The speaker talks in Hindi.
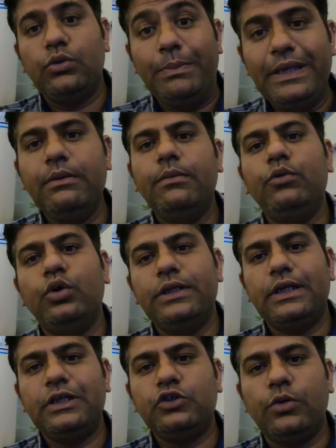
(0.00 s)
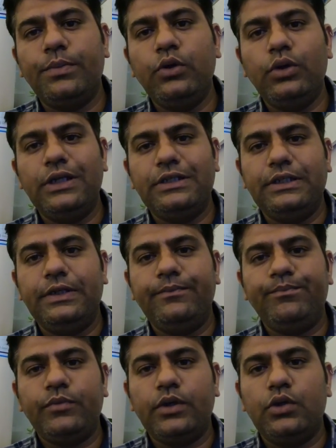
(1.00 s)
तो मिनिमम दो हज़ार का शॉपिंग होना चाहिए
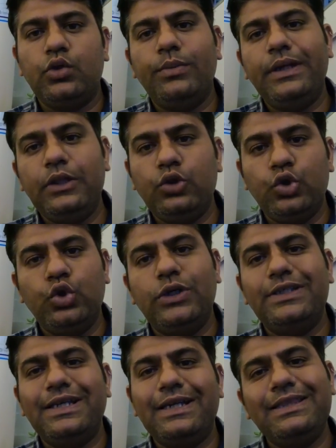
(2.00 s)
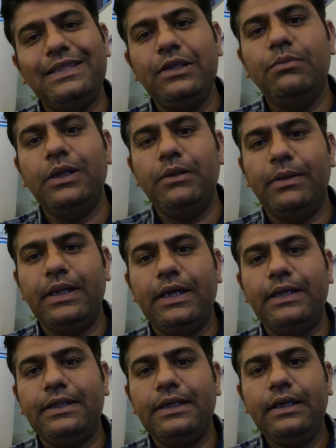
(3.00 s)
तो मैंने दो दो हज़ार के तीन बिल
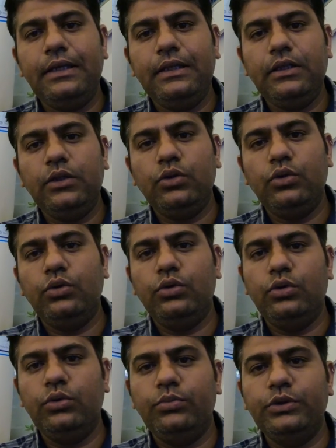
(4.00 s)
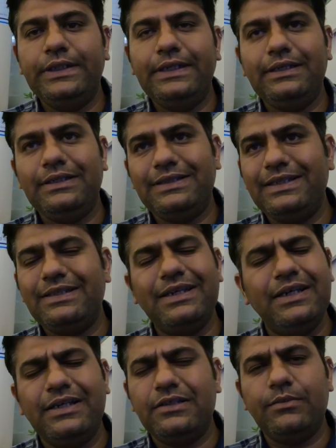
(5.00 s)
बनाए थे तो मुझे
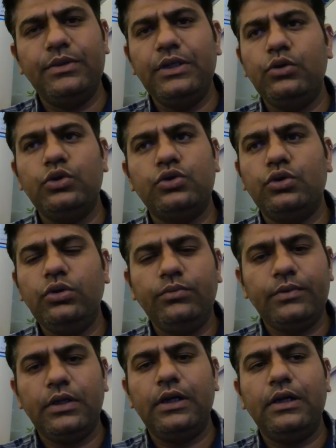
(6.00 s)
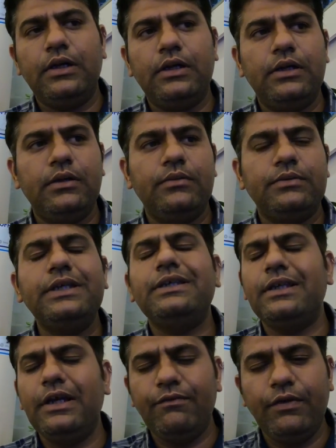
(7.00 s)
600 समथिंग कुछ तो
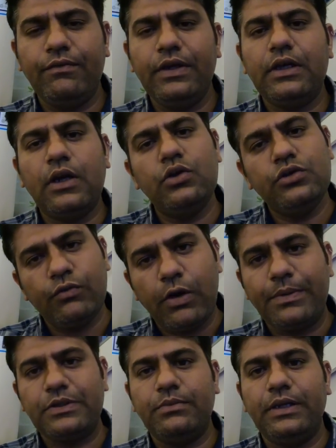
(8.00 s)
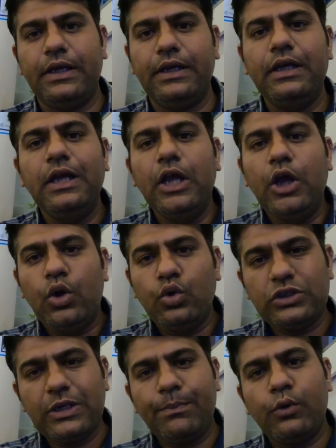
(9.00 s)
सिक्स हंड्रेड फिफ्टी क्राउन्स वापस मिला है
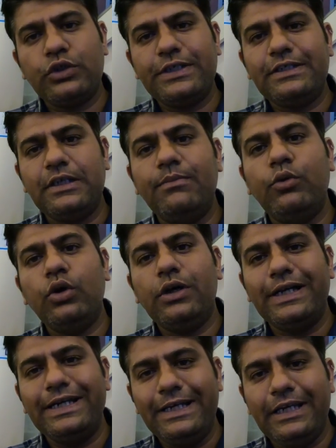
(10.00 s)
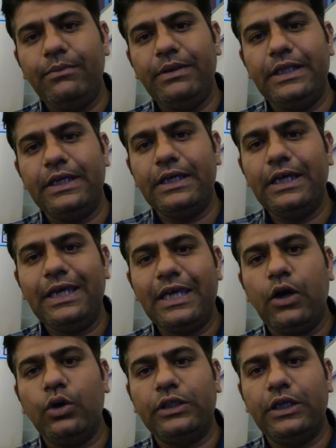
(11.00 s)
उसका प्रोसेस हम लोग डिटेल में देखेंगे
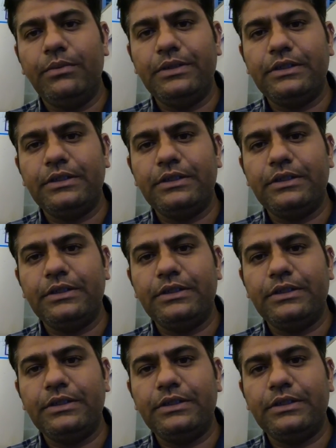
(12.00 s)
क्या होता है